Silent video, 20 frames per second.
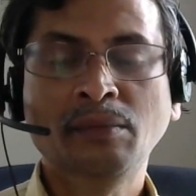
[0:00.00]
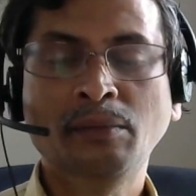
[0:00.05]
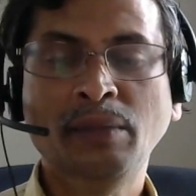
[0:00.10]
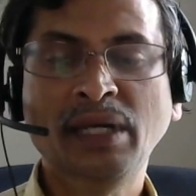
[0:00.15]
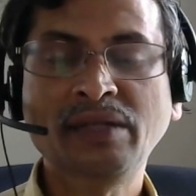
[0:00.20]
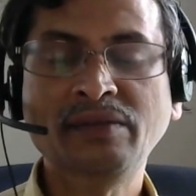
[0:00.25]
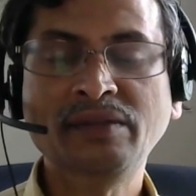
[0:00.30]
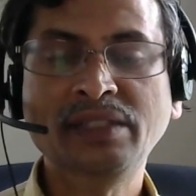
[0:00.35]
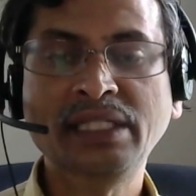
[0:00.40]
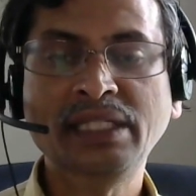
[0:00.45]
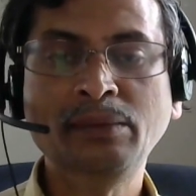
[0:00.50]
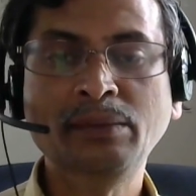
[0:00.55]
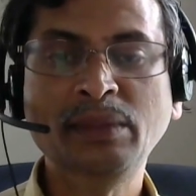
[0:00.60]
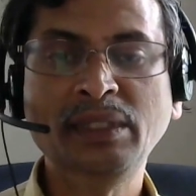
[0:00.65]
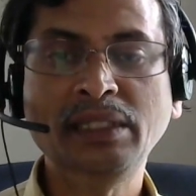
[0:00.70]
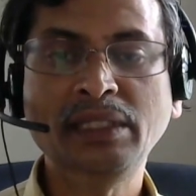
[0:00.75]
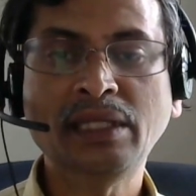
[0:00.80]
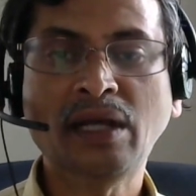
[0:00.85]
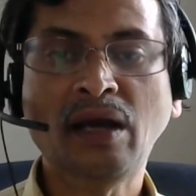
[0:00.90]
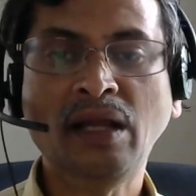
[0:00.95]
మనం దీని
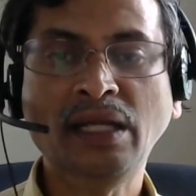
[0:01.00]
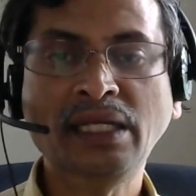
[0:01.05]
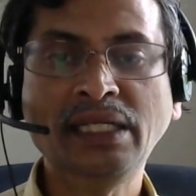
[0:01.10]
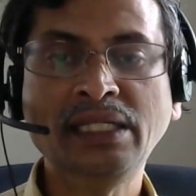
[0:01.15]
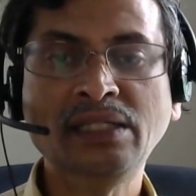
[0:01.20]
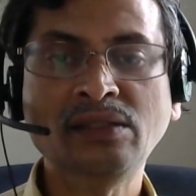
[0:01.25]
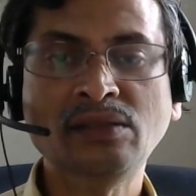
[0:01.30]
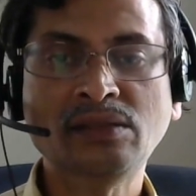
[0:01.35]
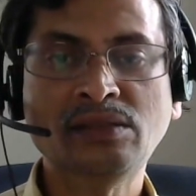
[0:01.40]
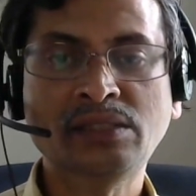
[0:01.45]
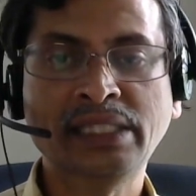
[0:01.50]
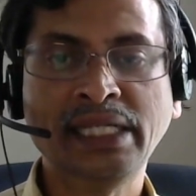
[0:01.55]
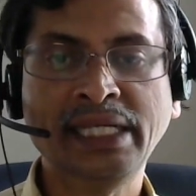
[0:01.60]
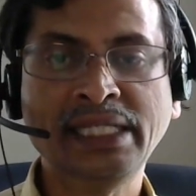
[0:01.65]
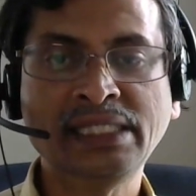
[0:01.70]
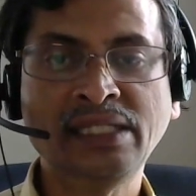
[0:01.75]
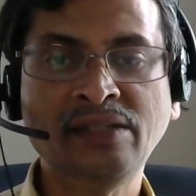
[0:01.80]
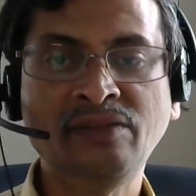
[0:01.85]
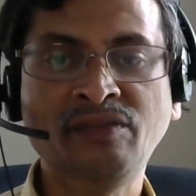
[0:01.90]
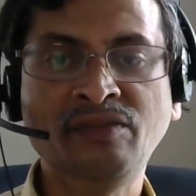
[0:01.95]
మీద ఆల్రెడీ
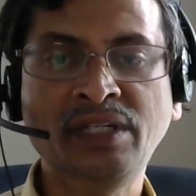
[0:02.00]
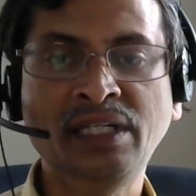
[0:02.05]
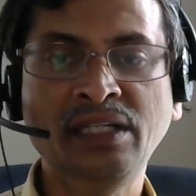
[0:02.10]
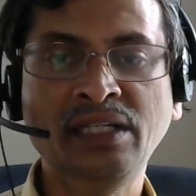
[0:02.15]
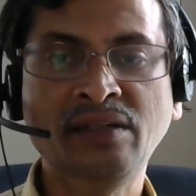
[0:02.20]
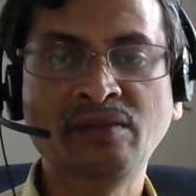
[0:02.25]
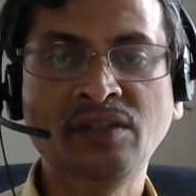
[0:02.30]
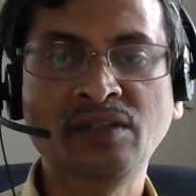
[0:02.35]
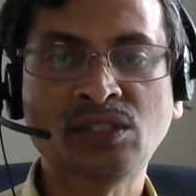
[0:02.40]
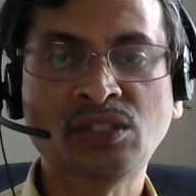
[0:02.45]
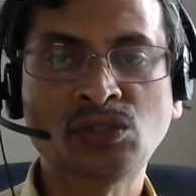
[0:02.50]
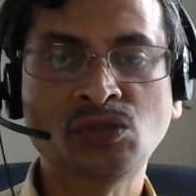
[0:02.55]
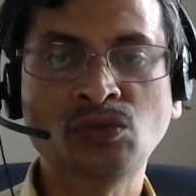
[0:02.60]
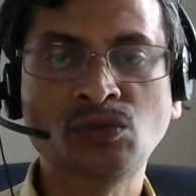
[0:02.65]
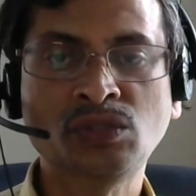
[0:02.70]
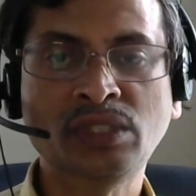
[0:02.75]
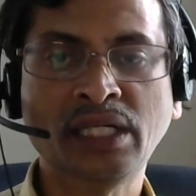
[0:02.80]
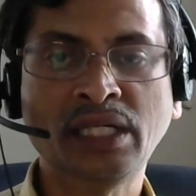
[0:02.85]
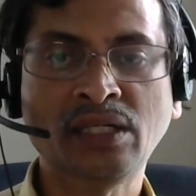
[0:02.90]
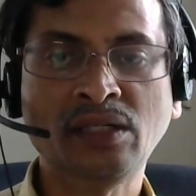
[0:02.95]
చేసాం వీడియోలు మీరు
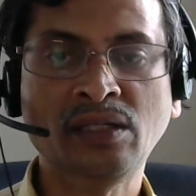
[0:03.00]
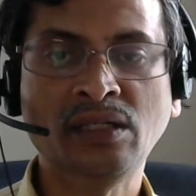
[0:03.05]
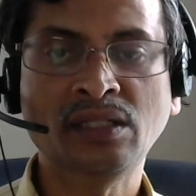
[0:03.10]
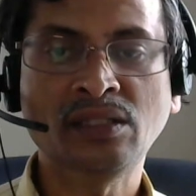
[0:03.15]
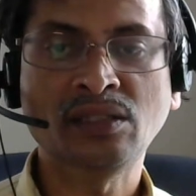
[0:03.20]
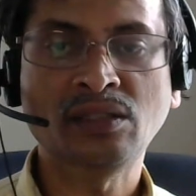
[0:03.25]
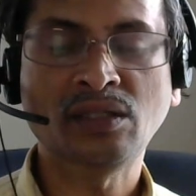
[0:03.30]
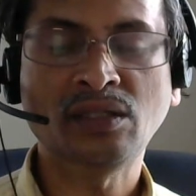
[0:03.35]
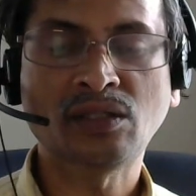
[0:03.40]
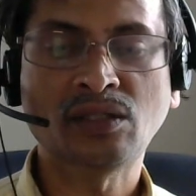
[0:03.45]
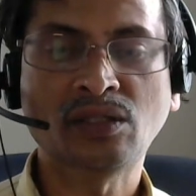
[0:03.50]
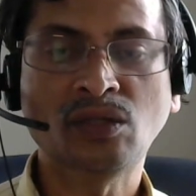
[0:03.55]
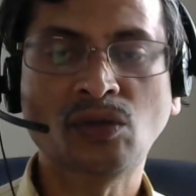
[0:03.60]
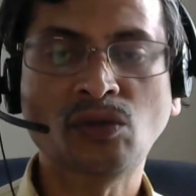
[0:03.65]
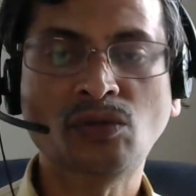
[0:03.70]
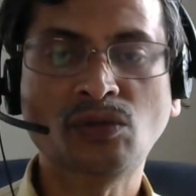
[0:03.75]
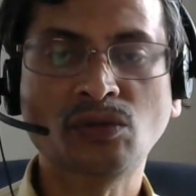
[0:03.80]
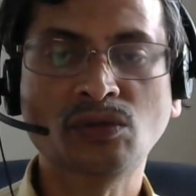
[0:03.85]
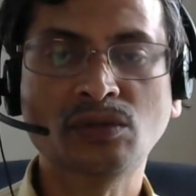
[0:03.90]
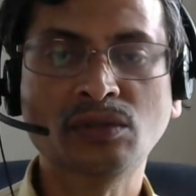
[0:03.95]
చూసారో లేదో నాకు
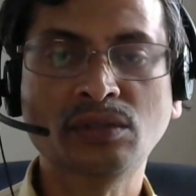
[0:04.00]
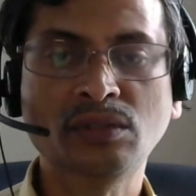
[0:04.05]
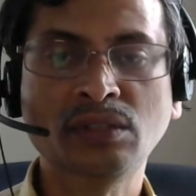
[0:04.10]
డౌటు